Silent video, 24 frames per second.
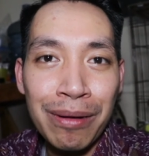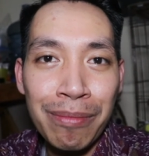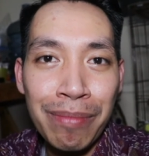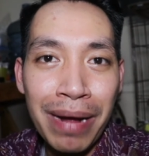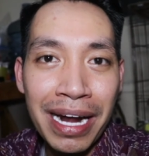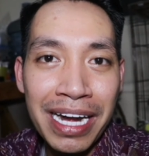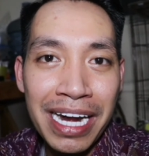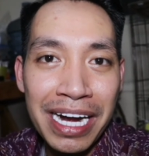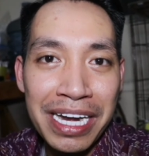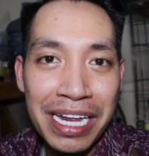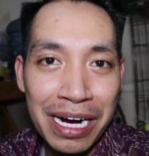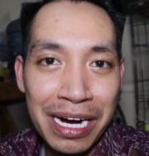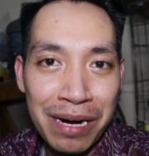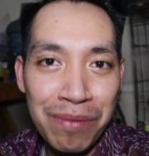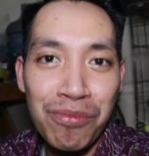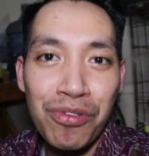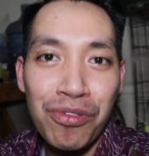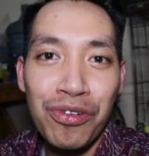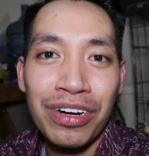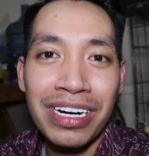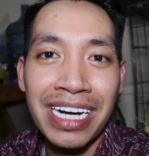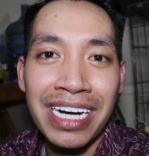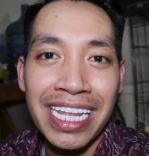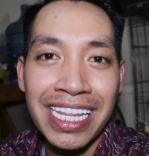badannya
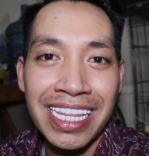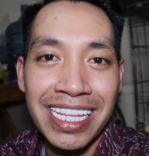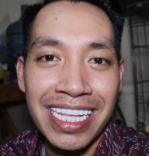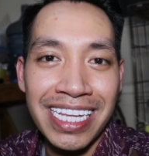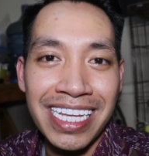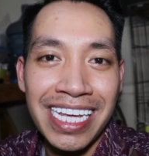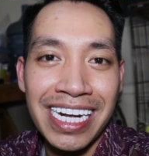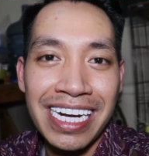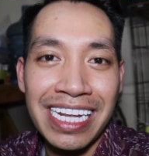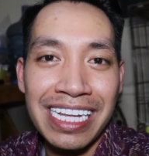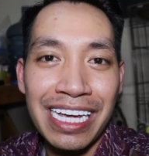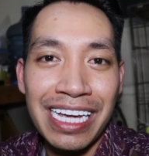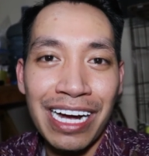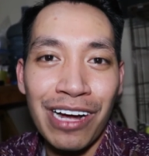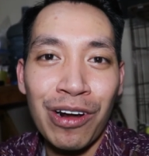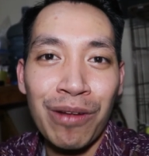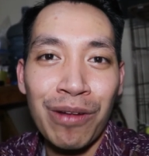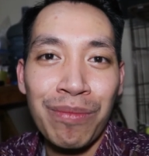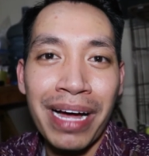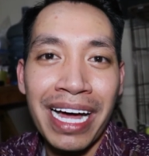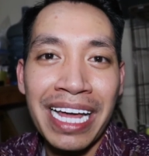gemuk nanti jadinya kalau